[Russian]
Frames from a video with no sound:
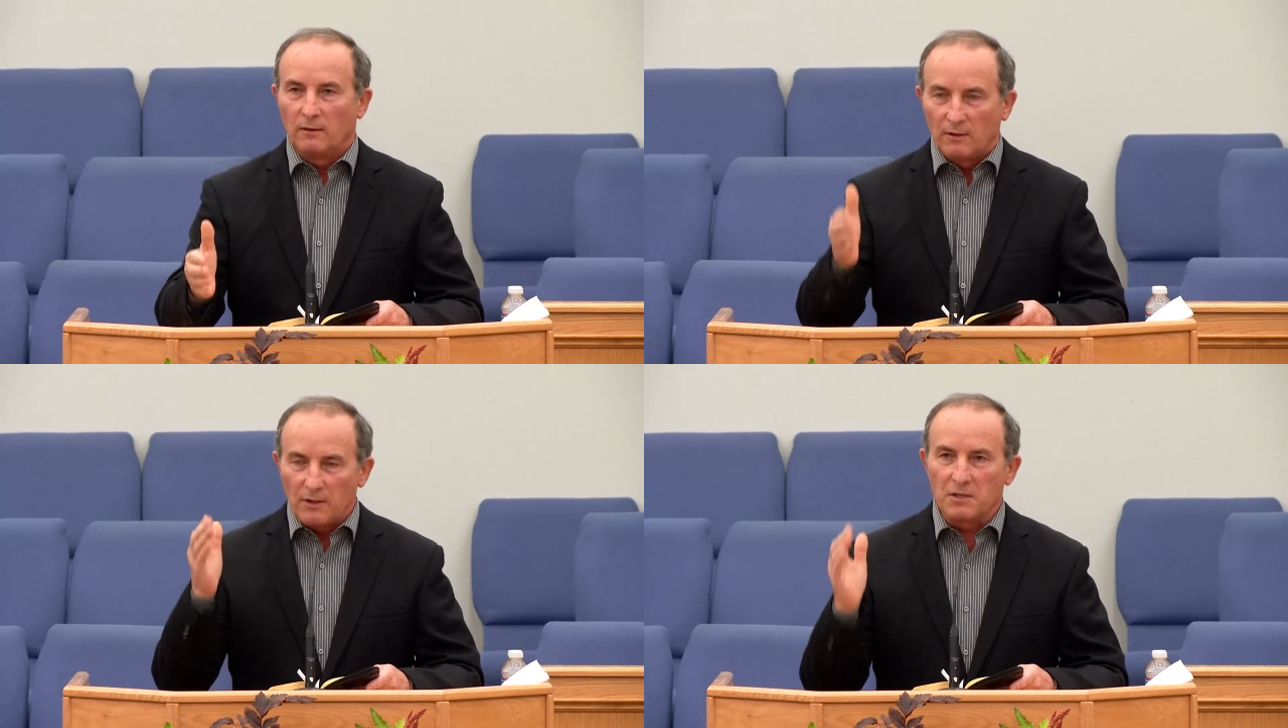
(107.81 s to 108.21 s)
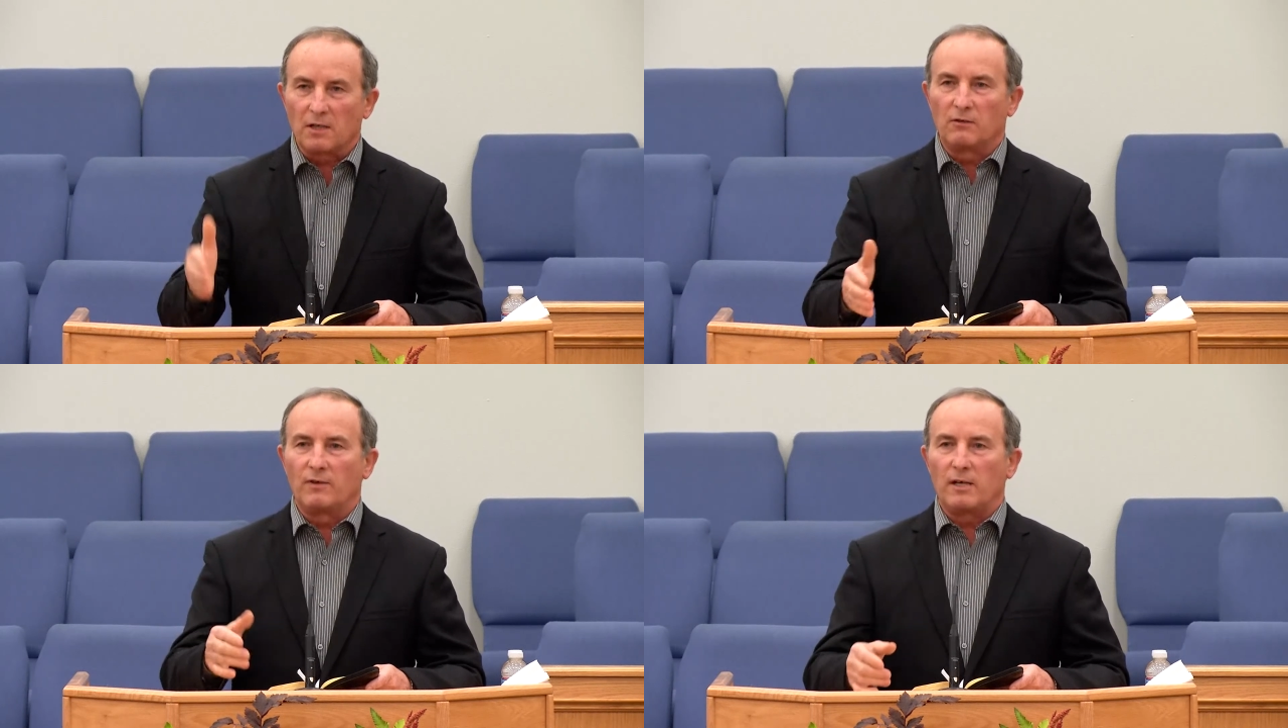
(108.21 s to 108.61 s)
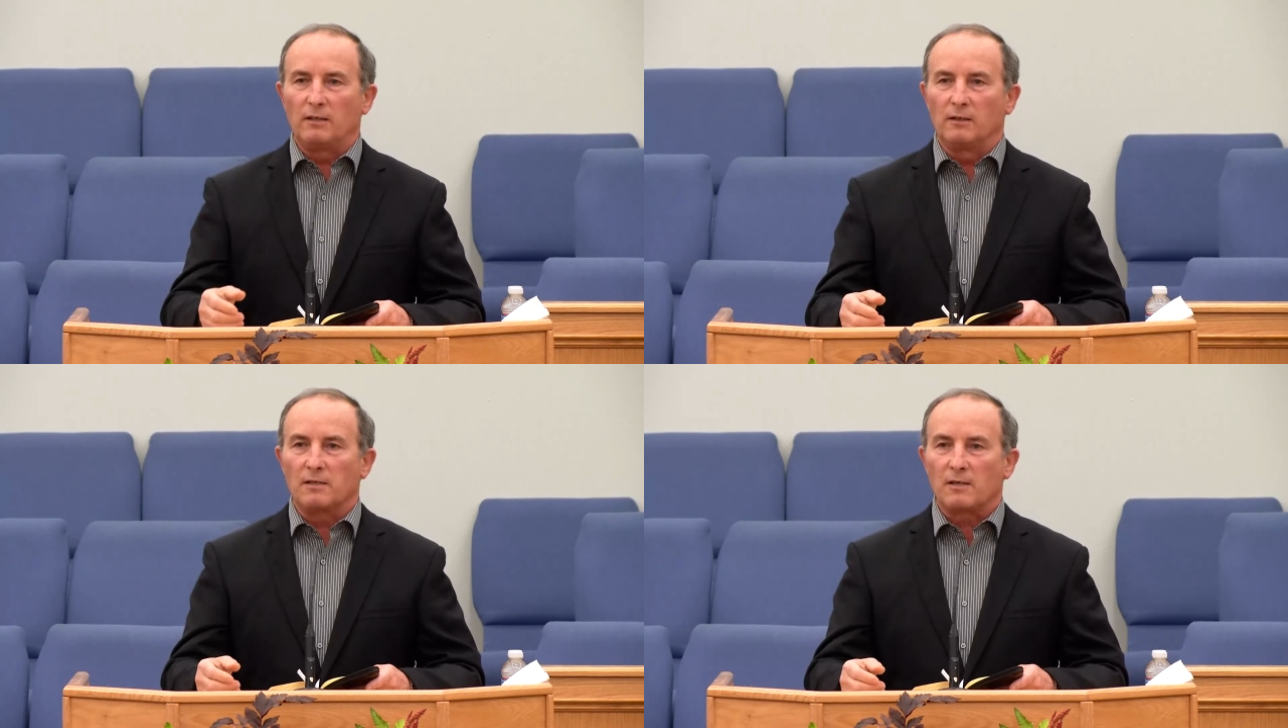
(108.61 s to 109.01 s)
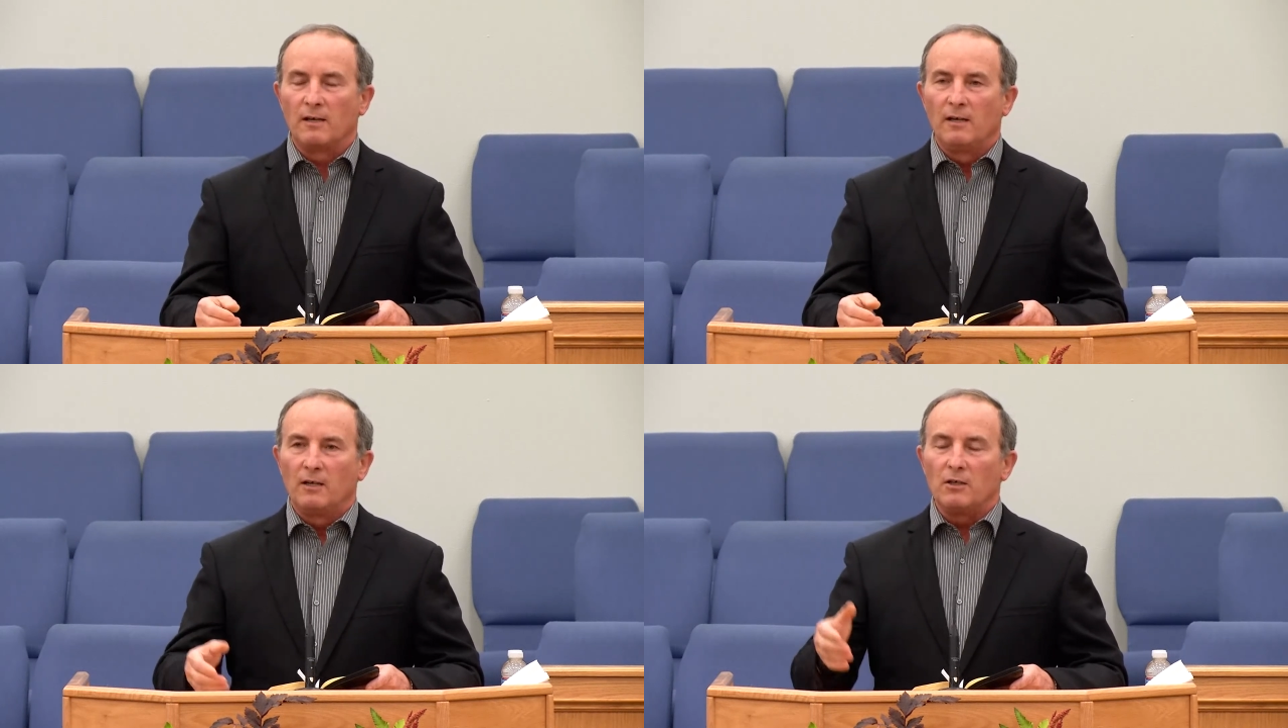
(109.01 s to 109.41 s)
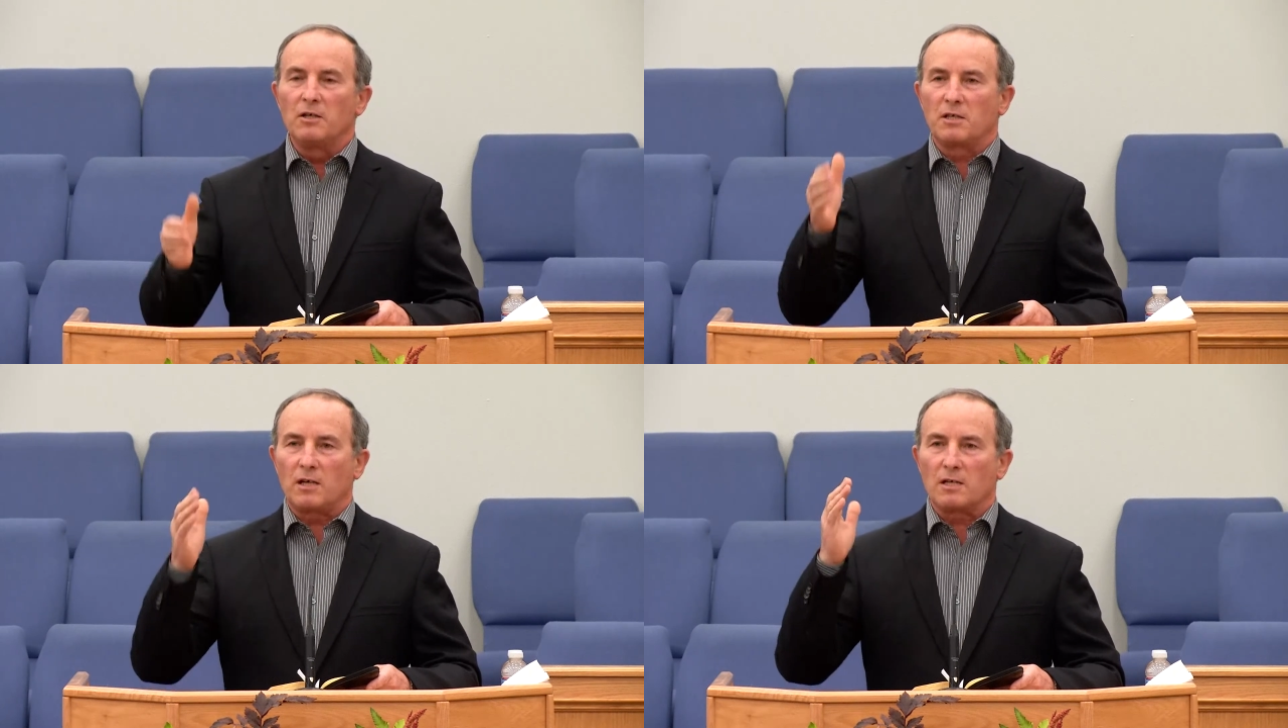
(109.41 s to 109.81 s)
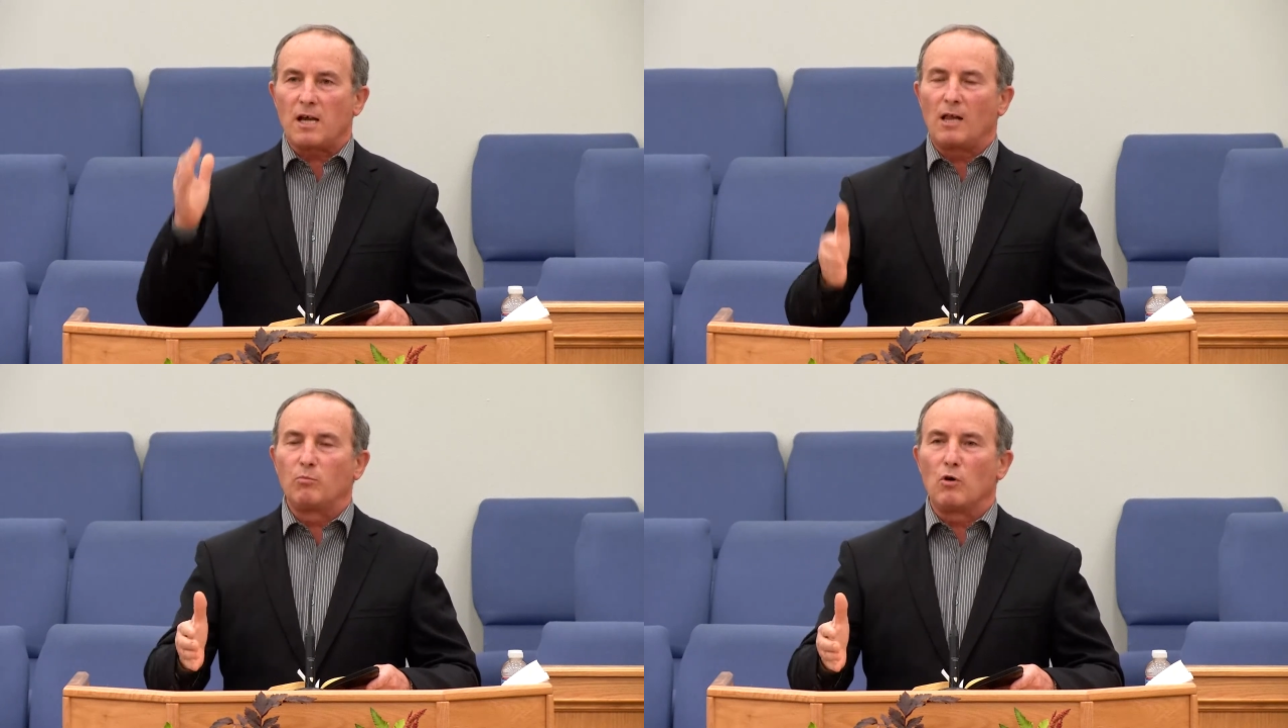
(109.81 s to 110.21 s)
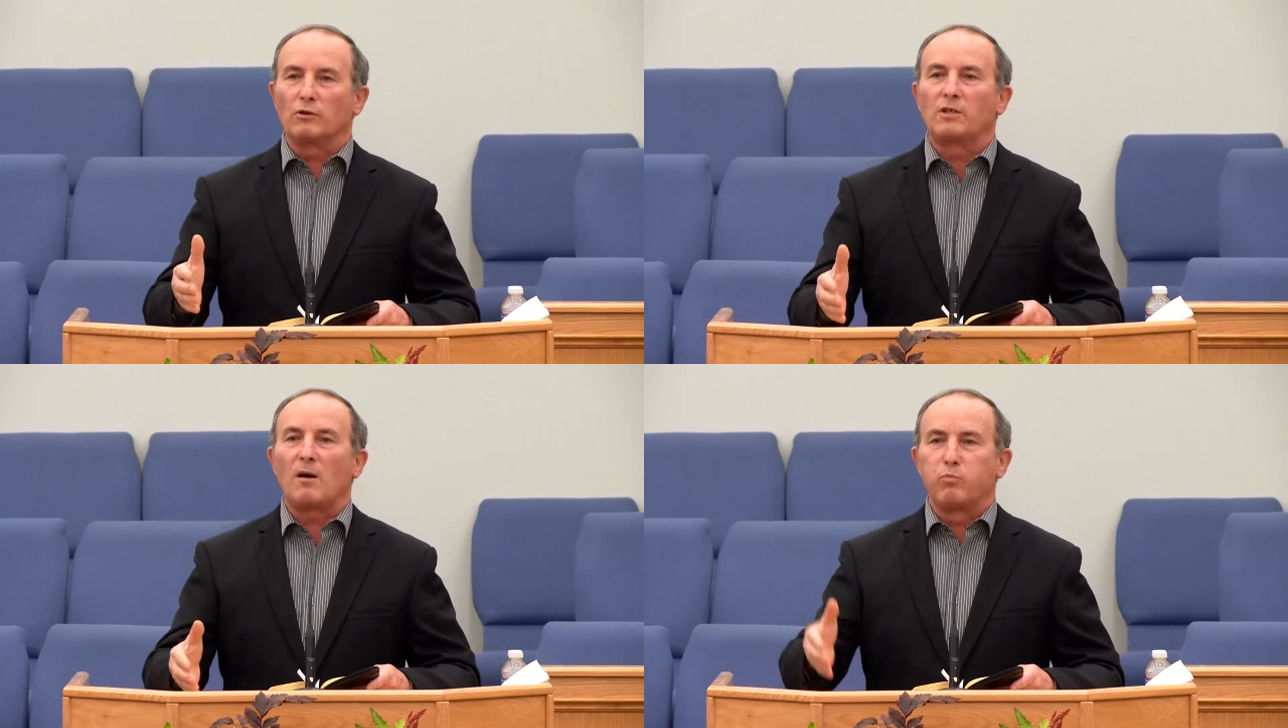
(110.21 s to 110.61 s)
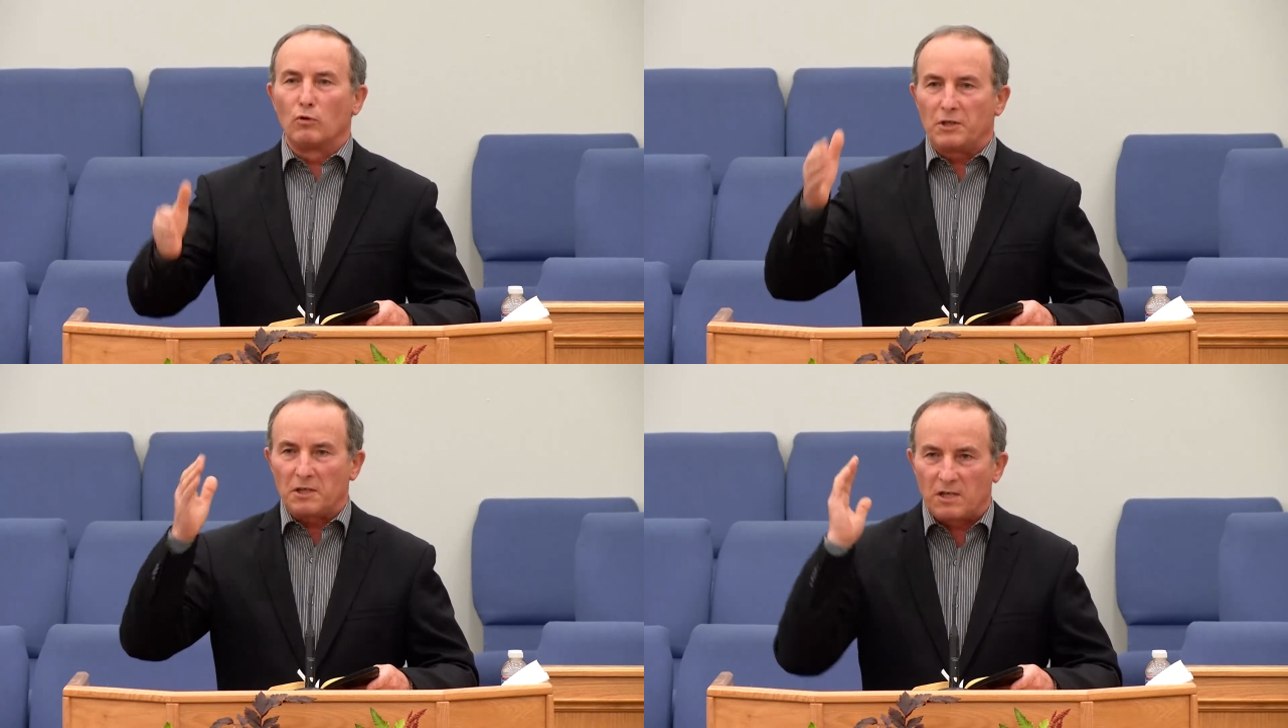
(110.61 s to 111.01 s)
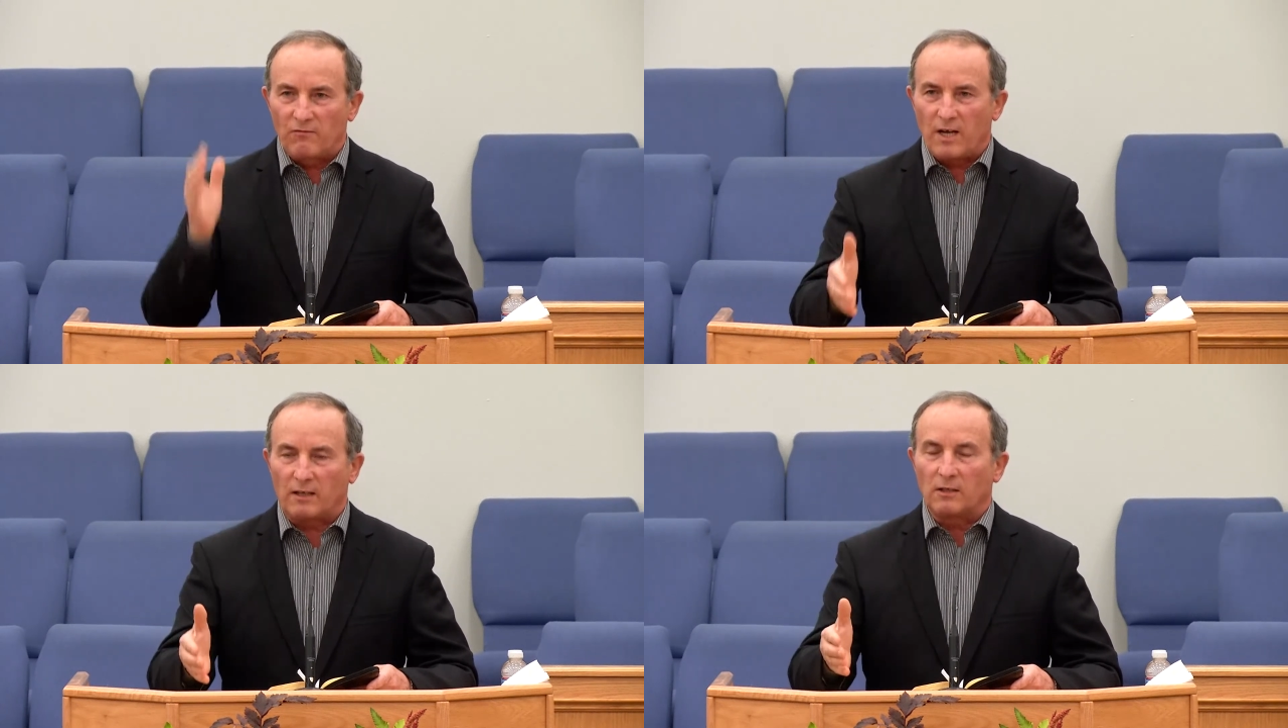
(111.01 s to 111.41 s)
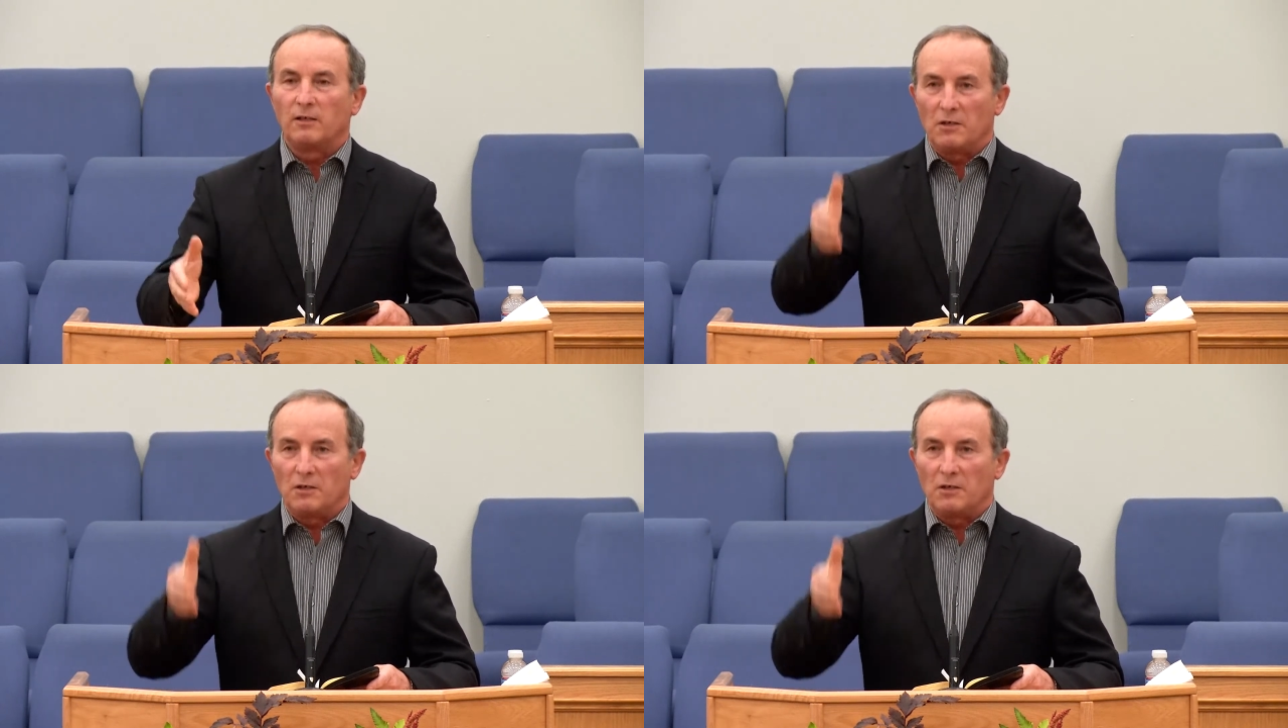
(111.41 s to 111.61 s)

и сотворилось». «И сказал Бог, да будет свет».